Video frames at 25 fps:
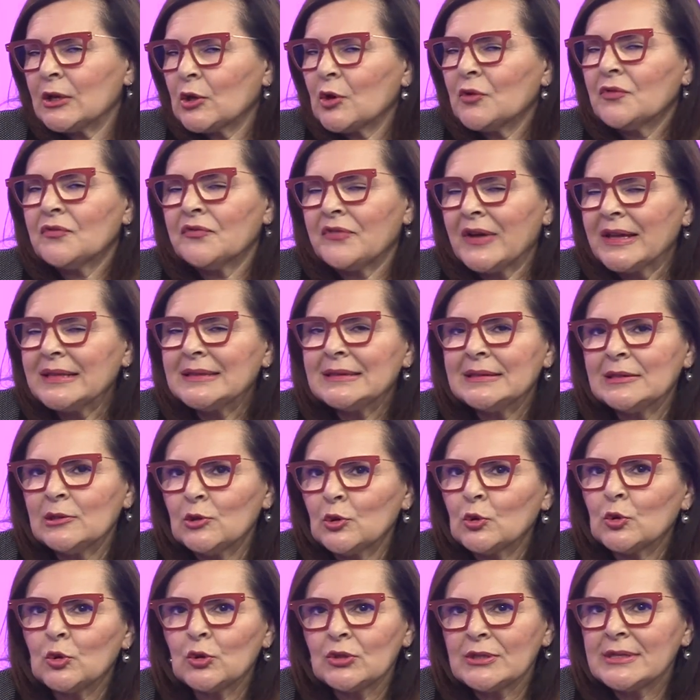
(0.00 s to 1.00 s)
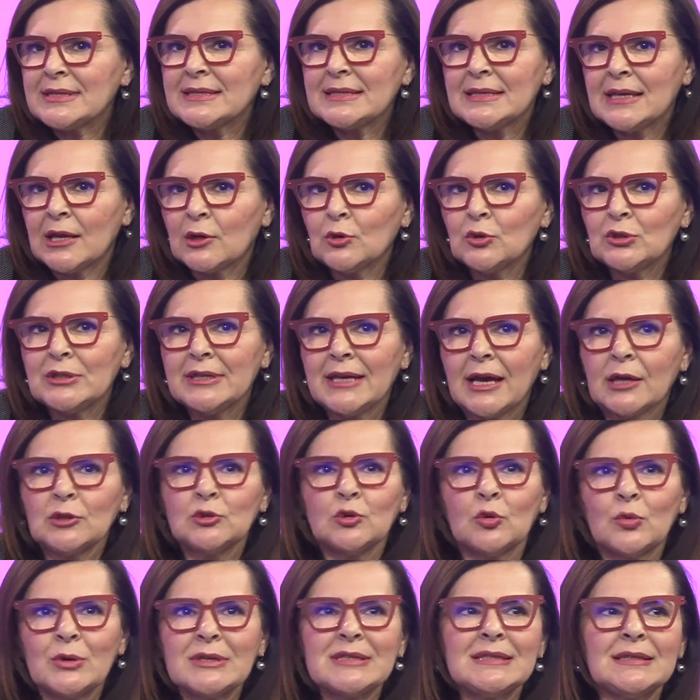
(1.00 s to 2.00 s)
confetti loro si sì, hanno
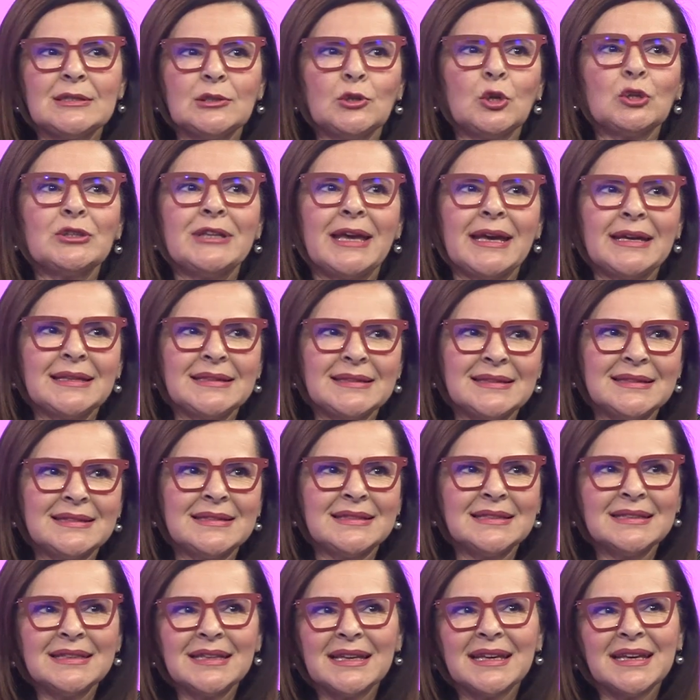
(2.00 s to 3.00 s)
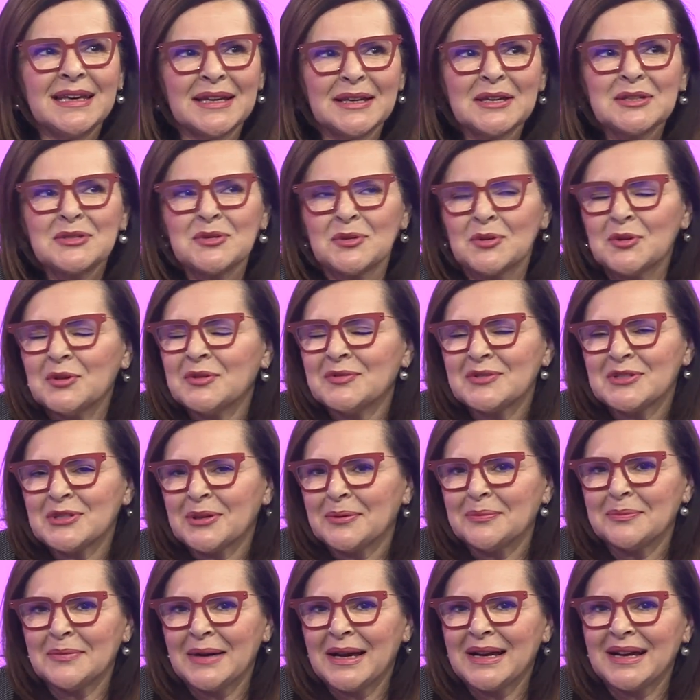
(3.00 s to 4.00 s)
ideato questi nodetti fatti eh, che sono
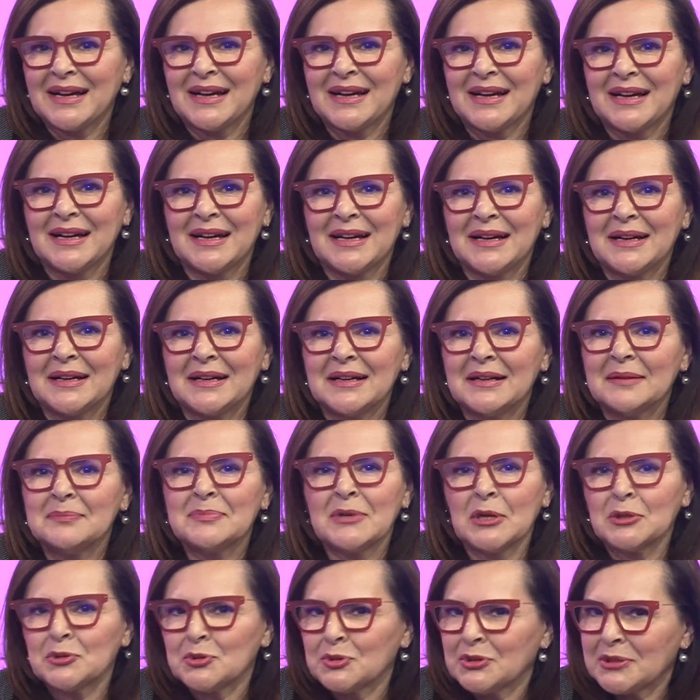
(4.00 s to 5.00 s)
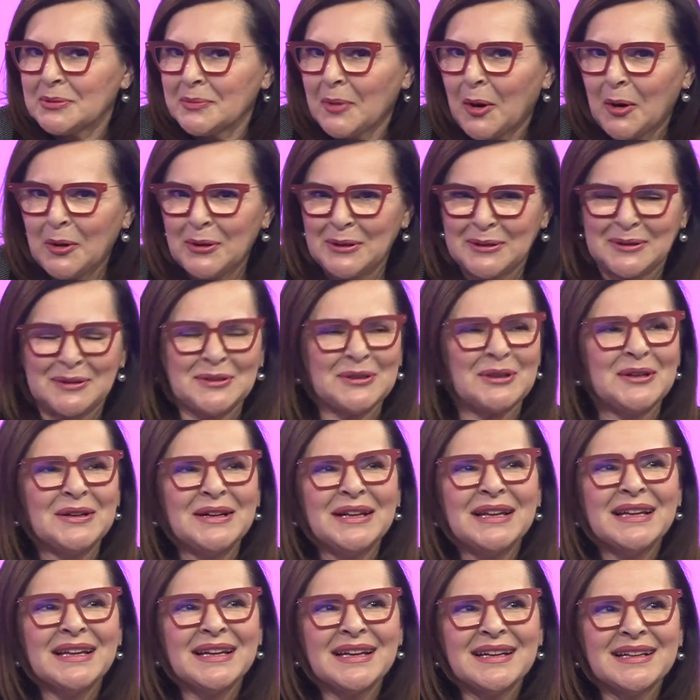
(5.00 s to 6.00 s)
insomma piaciuti molto
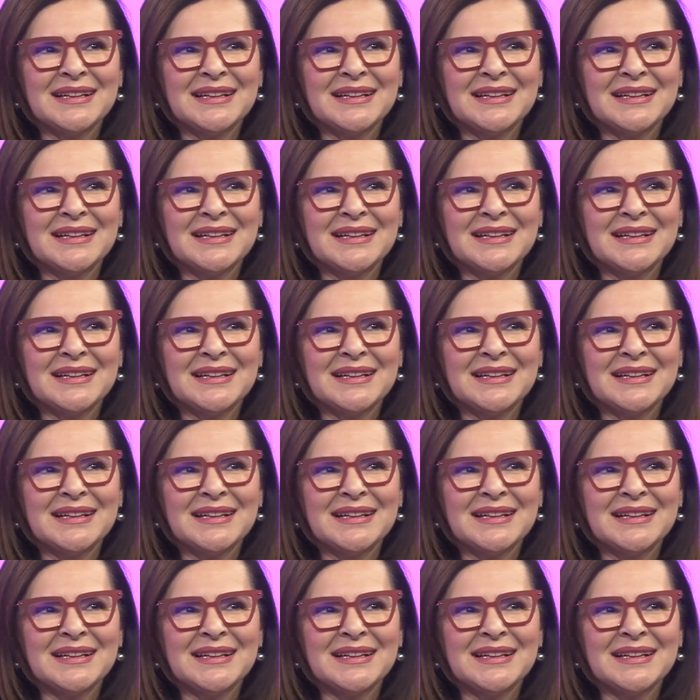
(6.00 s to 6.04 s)
eh,